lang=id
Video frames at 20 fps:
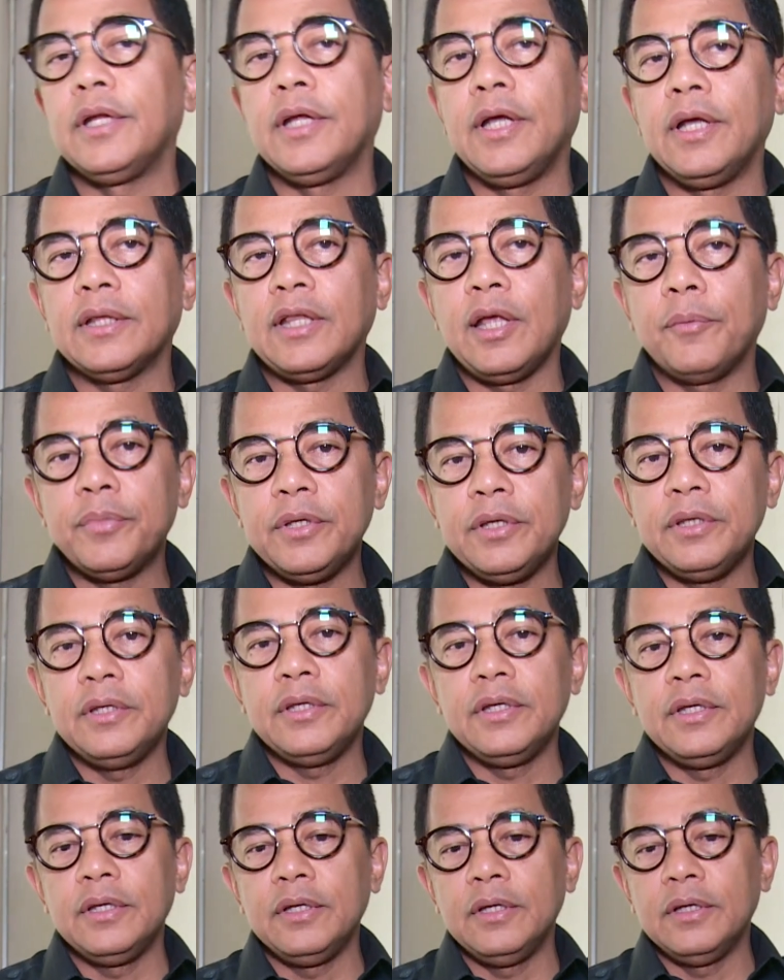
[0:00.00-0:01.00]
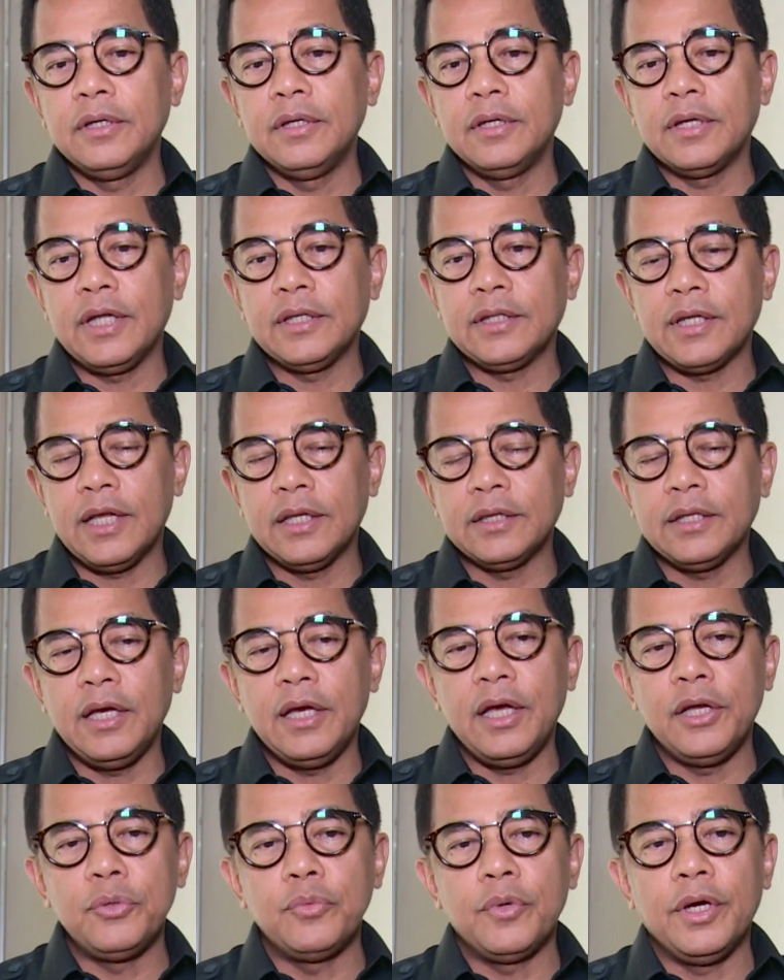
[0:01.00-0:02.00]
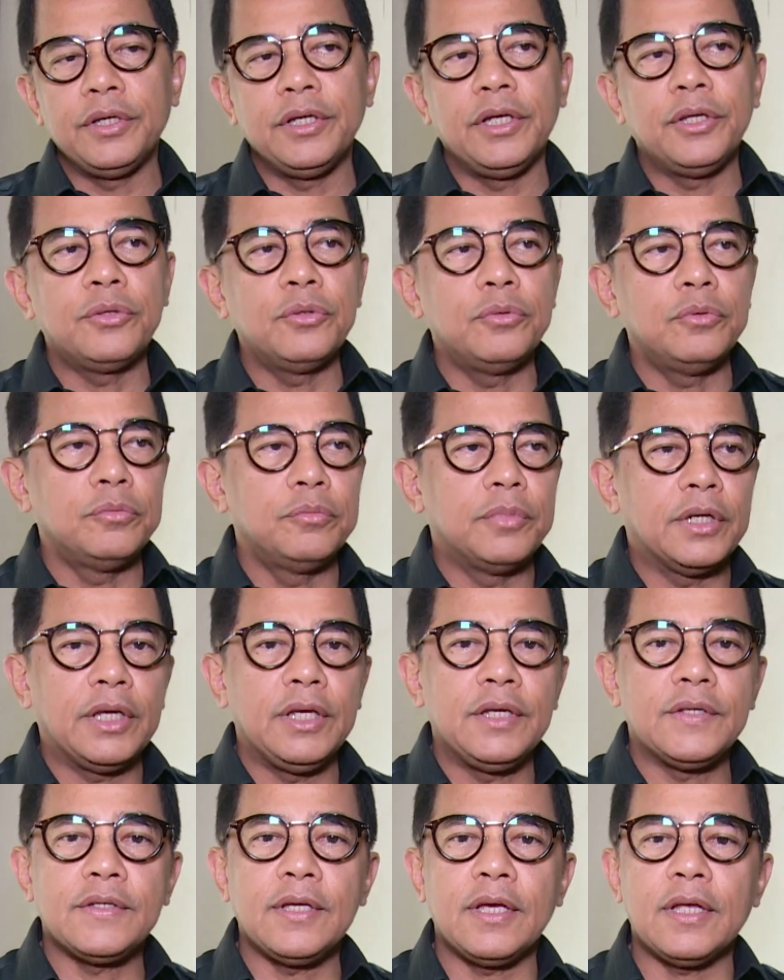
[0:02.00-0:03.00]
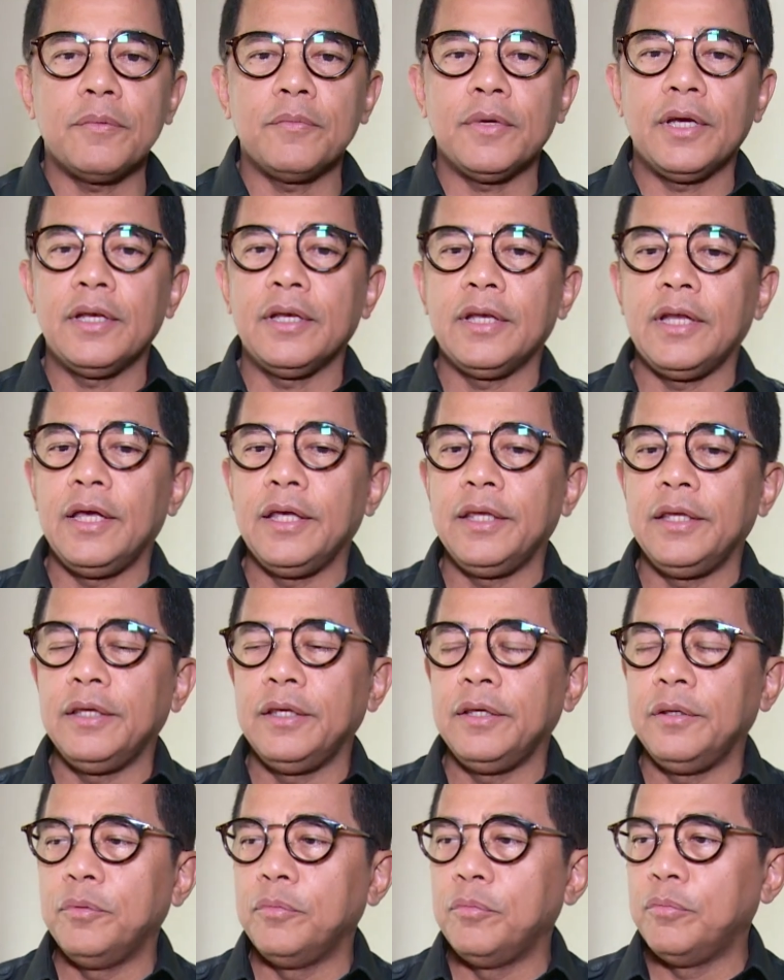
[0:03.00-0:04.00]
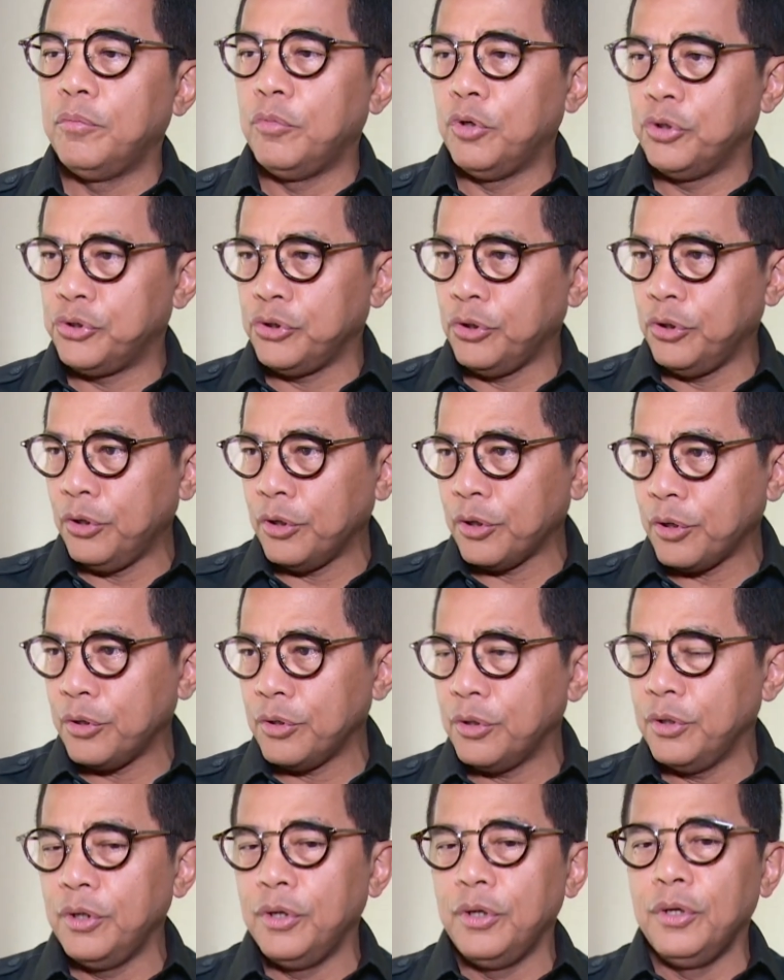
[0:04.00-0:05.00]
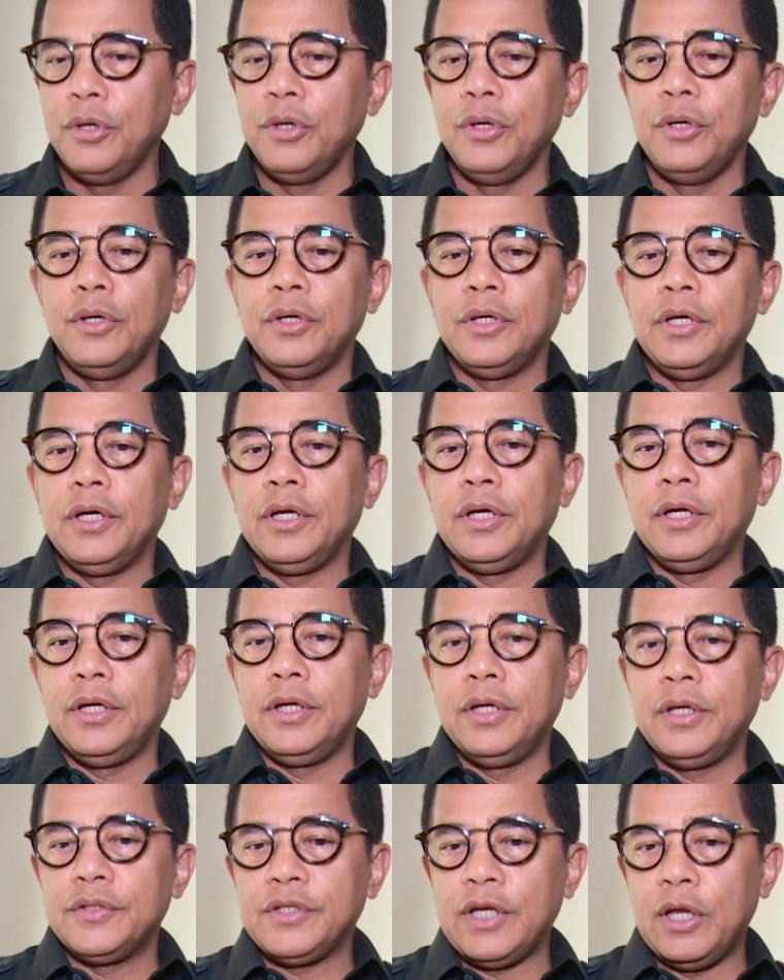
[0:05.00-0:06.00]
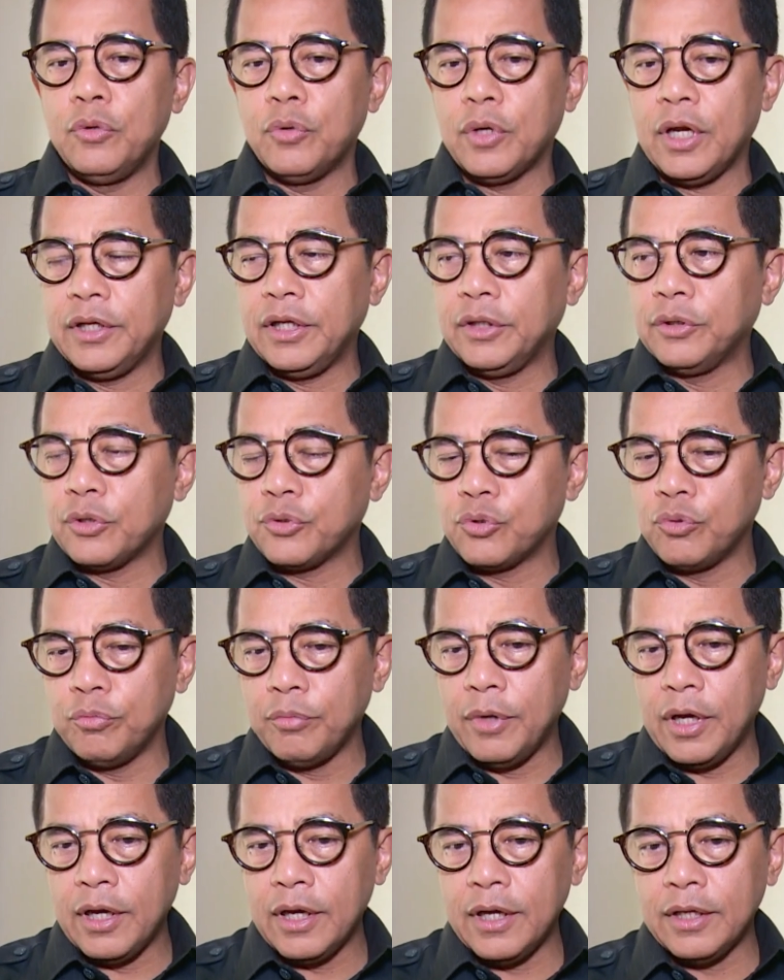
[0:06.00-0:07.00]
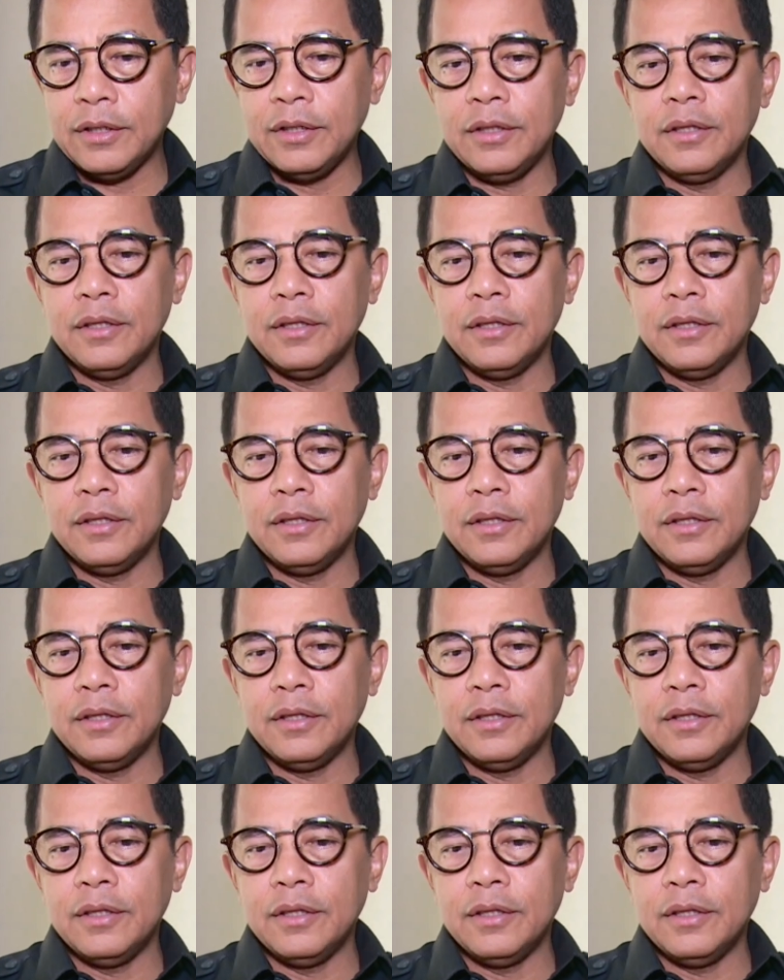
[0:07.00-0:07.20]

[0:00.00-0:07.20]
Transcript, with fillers: Nah, tapi eh, rata-rata aduannya tuh berkisar mengenai bocor, eh, saluran yang tersumbat,